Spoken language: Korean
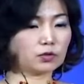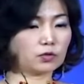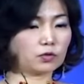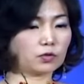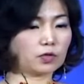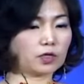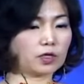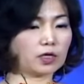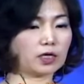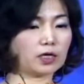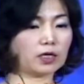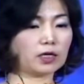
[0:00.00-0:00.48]

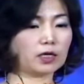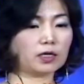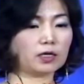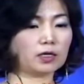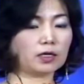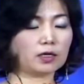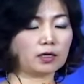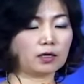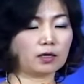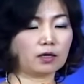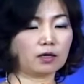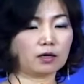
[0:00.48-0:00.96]
이렇게
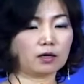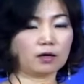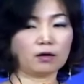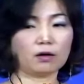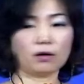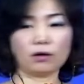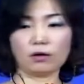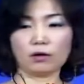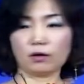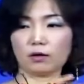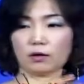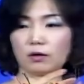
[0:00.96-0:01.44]

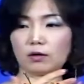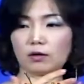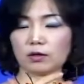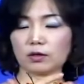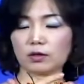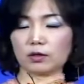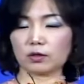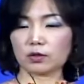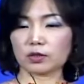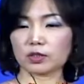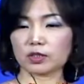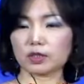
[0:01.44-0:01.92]
어,
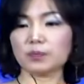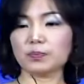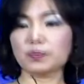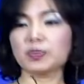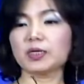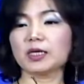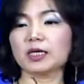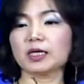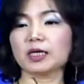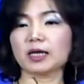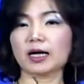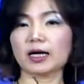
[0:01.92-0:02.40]

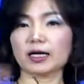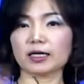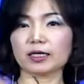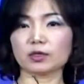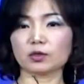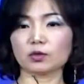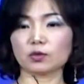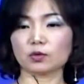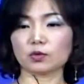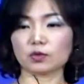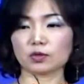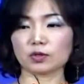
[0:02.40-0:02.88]
깊이가
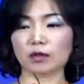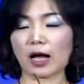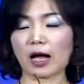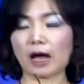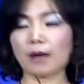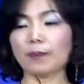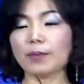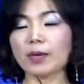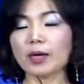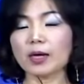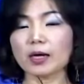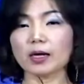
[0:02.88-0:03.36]
있도록,
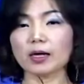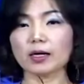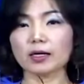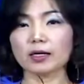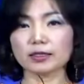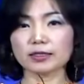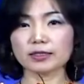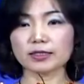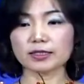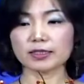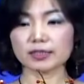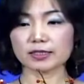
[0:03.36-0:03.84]

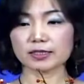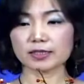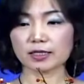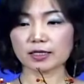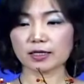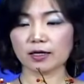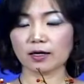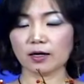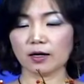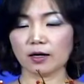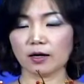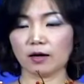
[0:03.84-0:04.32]
앞에는
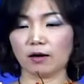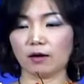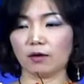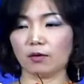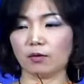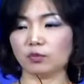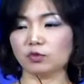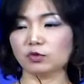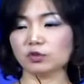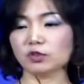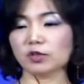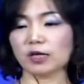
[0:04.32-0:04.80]
이제 어,
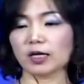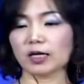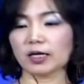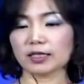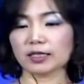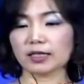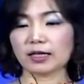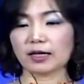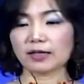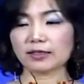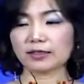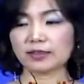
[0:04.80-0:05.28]
풍성하게
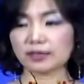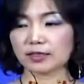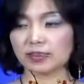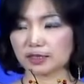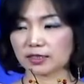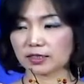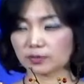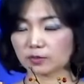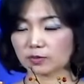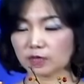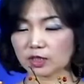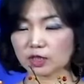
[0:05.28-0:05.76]
나는데
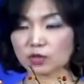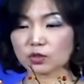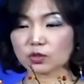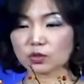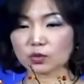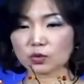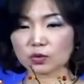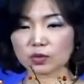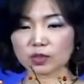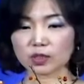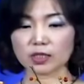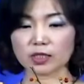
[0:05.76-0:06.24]
지금
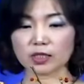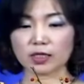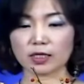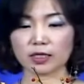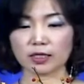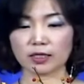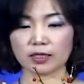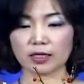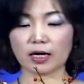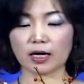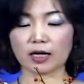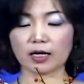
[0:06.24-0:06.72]
뒤쪽이
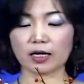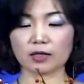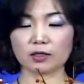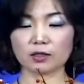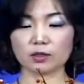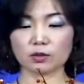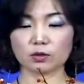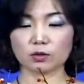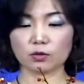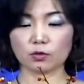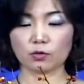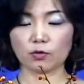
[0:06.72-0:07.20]

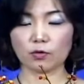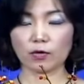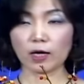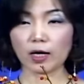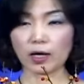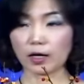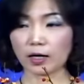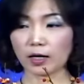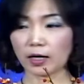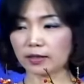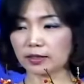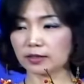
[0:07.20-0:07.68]
약간 너무
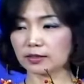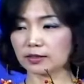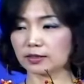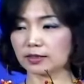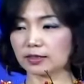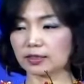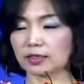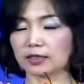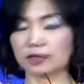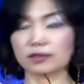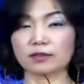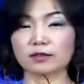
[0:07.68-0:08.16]
회응한
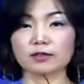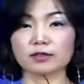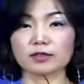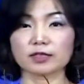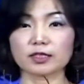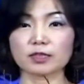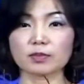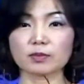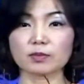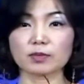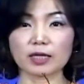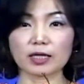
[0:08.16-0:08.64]
듯한 그런
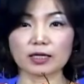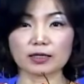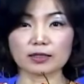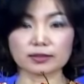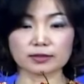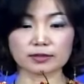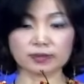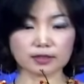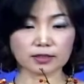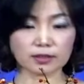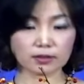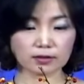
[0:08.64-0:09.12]
느낌이
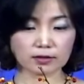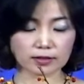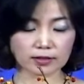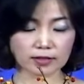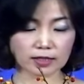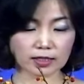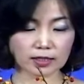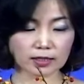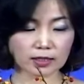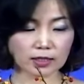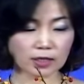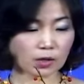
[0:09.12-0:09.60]
나거든요.
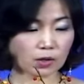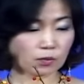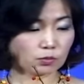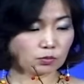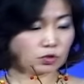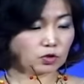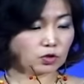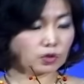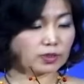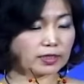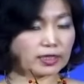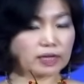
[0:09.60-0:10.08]
그러니까
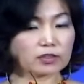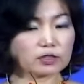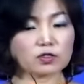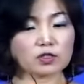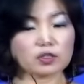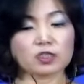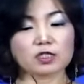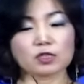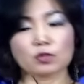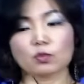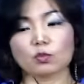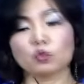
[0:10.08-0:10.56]
물론
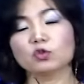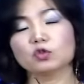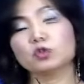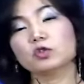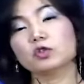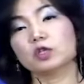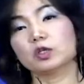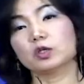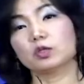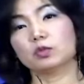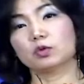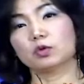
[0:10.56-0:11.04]
나중에 이제
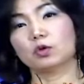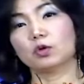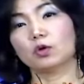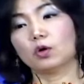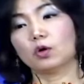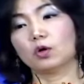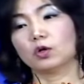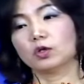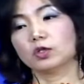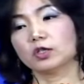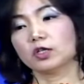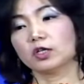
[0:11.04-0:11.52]
몬스
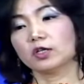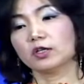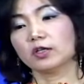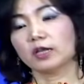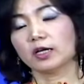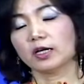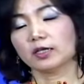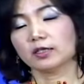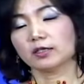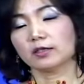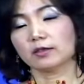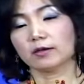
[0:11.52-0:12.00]
잎으로
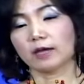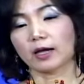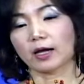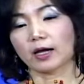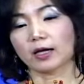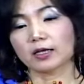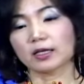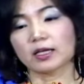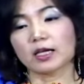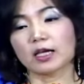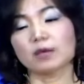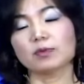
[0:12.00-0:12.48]
처리를 해서
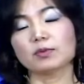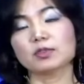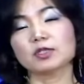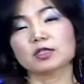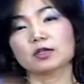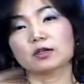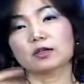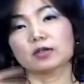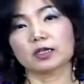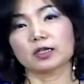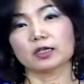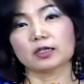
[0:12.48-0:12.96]
약간
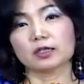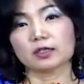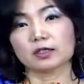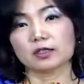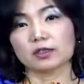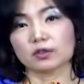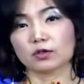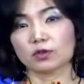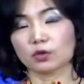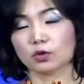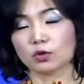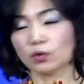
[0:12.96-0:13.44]
대비적인
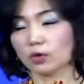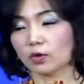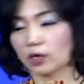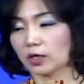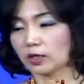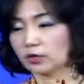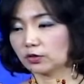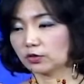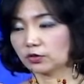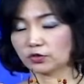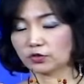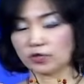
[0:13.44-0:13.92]
그런
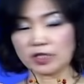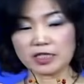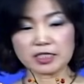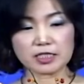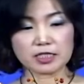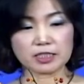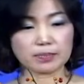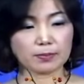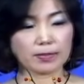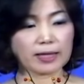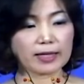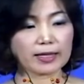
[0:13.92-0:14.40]
효과를
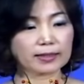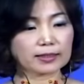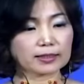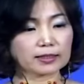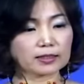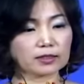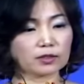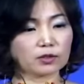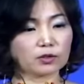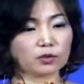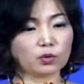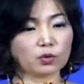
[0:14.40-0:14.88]
주겠지만
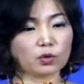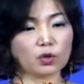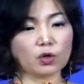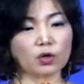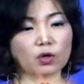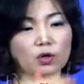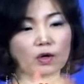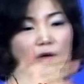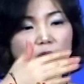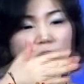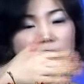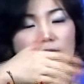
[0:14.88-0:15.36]
그래도
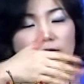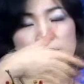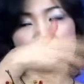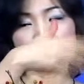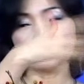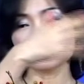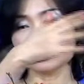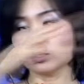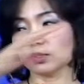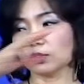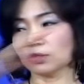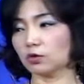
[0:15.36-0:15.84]
어,
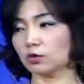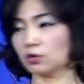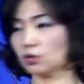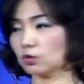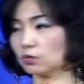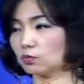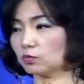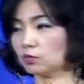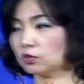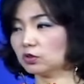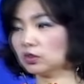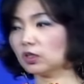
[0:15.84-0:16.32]
선적으로
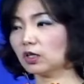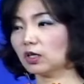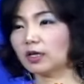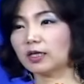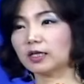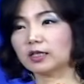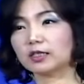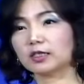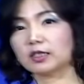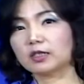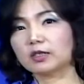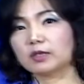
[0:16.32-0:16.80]
좀
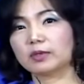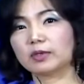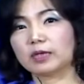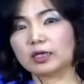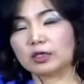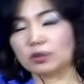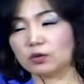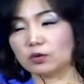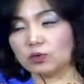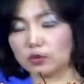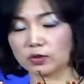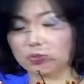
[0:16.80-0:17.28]
풍성한 느낌
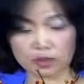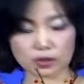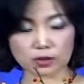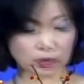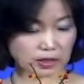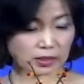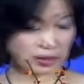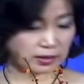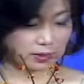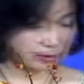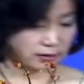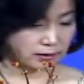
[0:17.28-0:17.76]
날도록
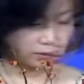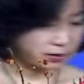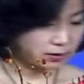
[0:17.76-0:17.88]
일단